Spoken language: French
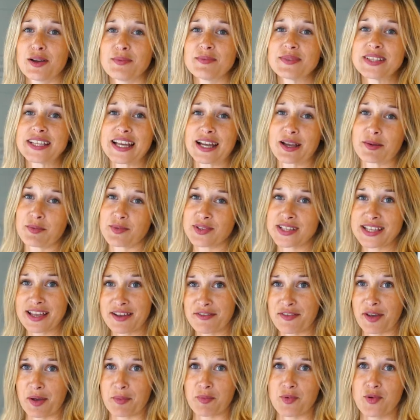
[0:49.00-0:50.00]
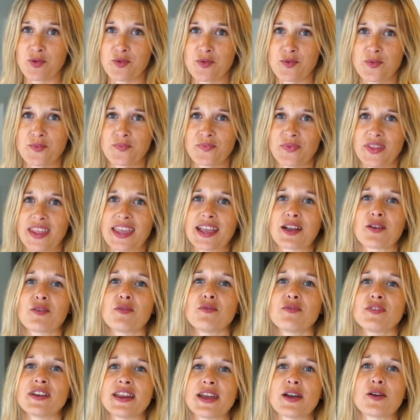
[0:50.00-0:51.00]
Comme ça commençait à faire beaucoup et
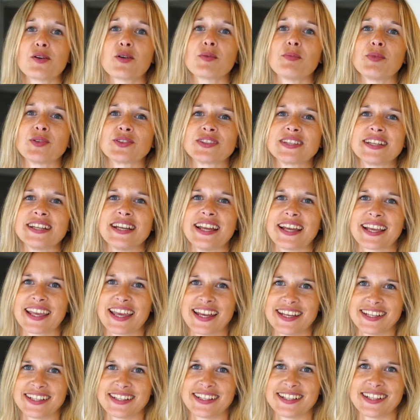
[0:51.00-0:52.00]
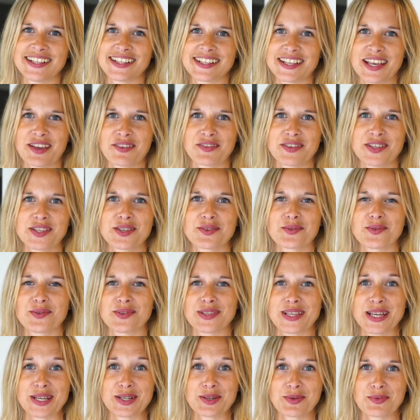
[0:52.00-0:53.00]
qu'on voulait augmenter la qualité des services
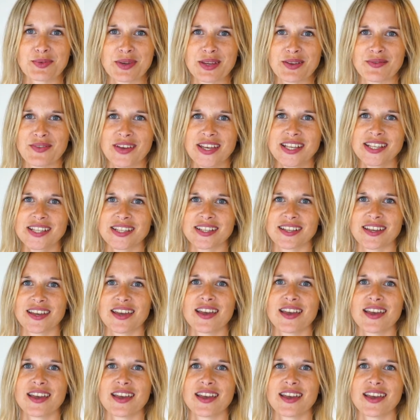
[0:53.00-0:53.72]
aux agents WeInvest,